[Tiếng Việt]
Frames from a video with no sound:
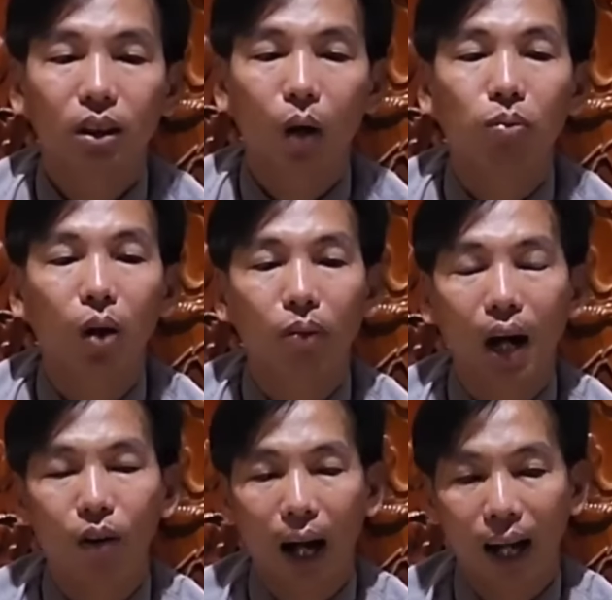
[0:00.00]
động lòng
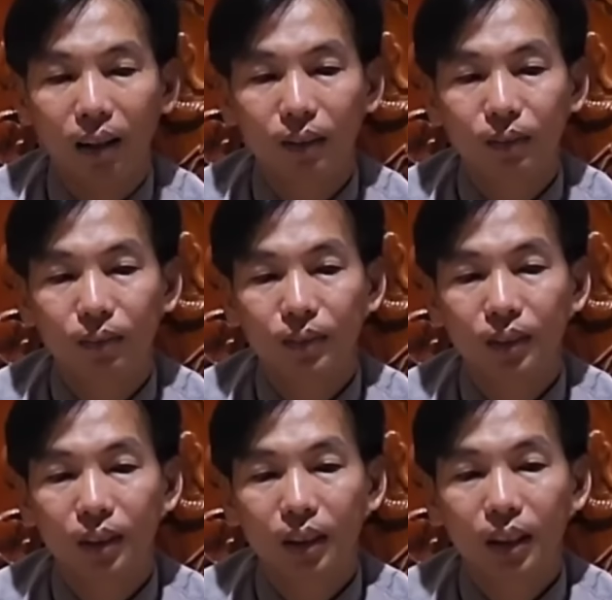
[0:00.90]
gào gạt
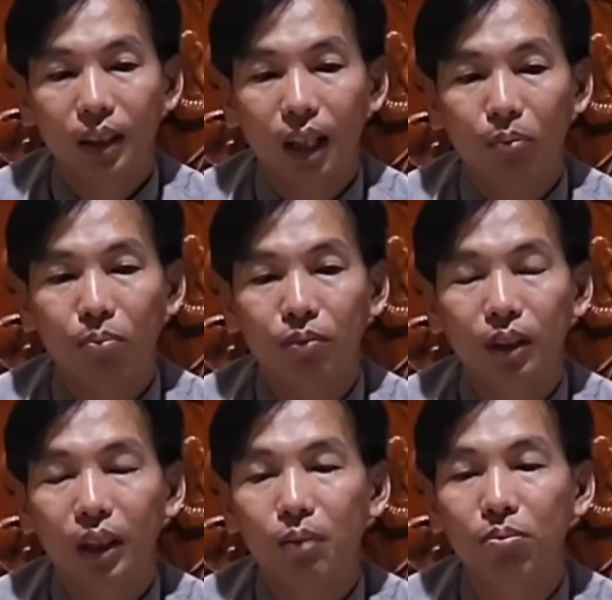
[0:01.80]
gẫm
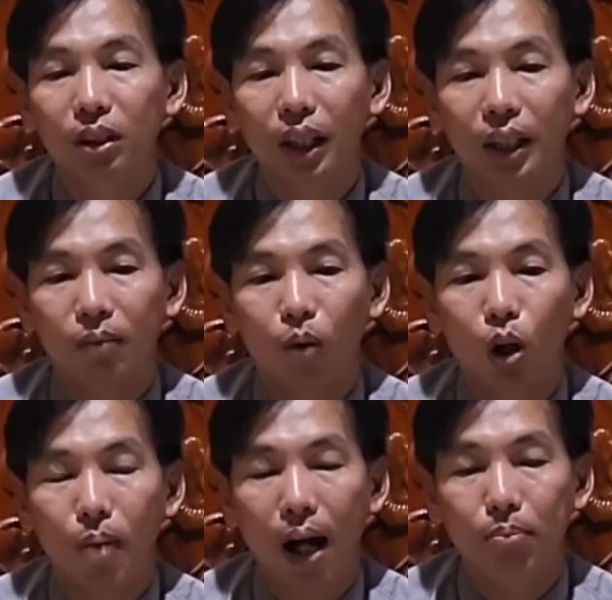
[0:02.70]
kim tiền
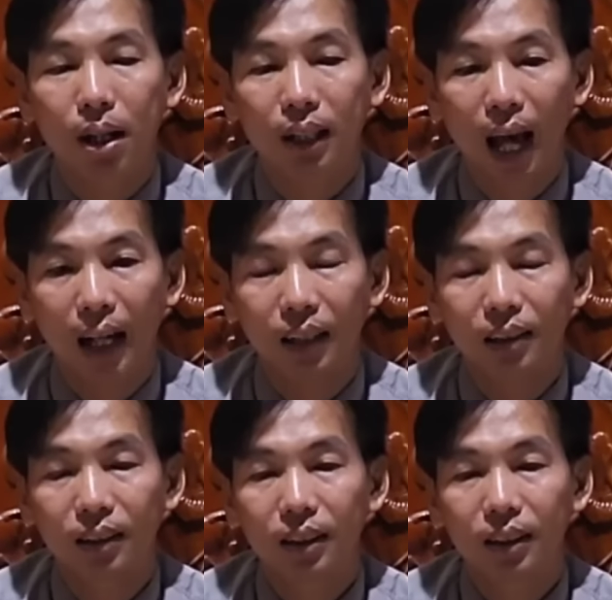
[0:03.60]
bội bạc bất tài